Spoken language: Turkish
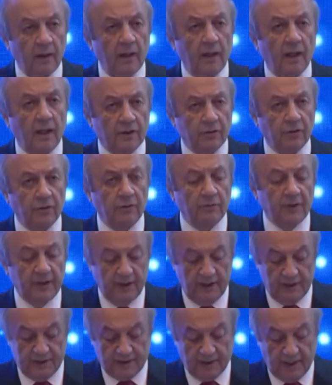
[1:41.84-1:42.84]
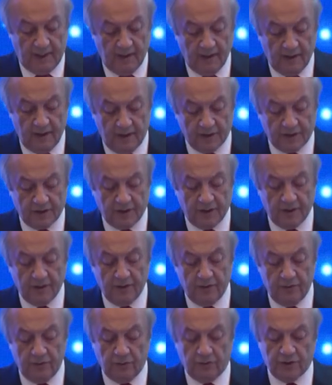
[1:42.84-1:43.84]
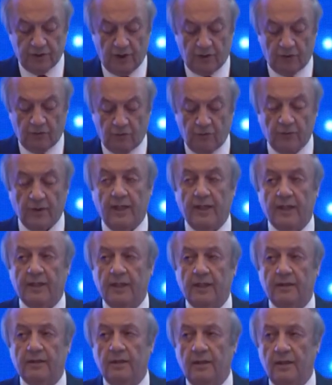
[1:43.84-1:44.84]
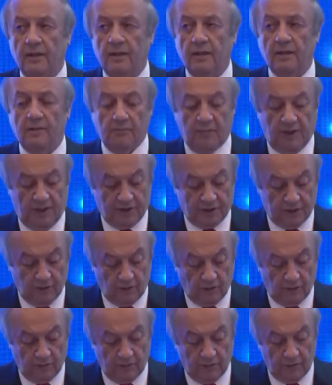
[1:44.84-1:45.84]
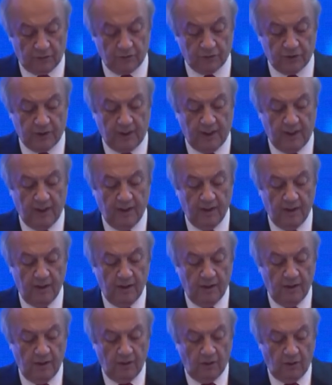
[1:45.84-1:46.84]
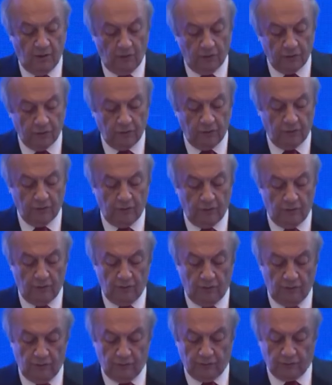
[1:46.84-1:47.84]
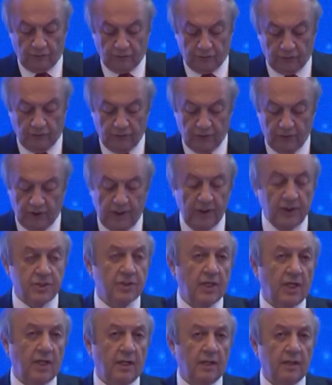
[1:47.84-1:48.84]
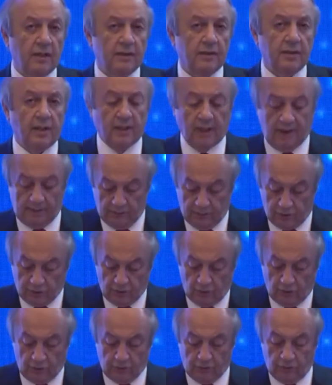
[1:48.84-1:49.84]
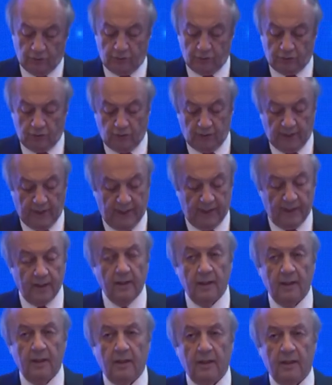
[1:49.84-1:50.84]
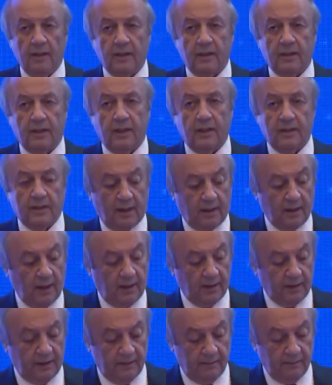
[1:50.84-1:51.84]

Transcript: Ekonomide ise aşırı yüksek kur hareketliliği başta olmak üzere öngörü ufkunun iyice daralmış olduğu günler geride kaldı.